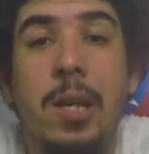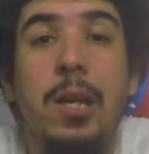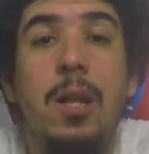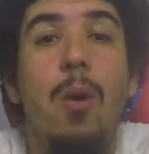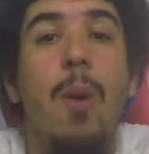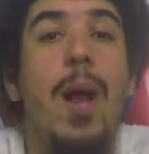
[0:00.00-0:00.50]

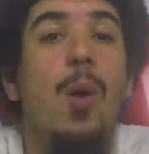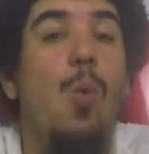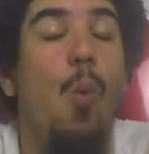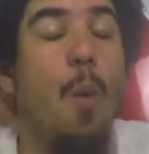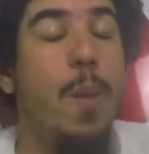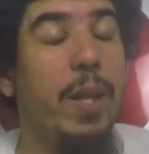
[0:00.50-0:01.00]
que não eram
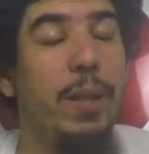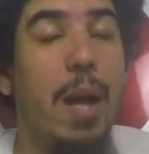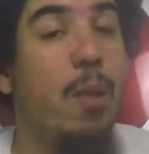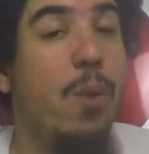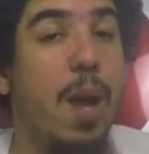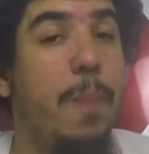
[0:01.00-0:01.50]

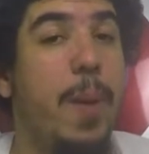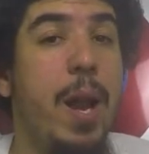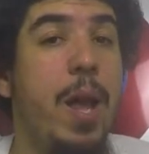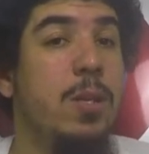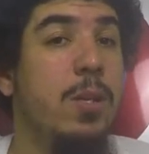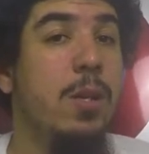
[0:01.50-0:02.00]
comentados, que
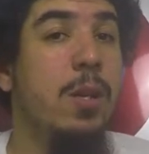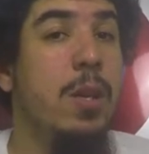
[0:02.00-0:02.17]
aparecem.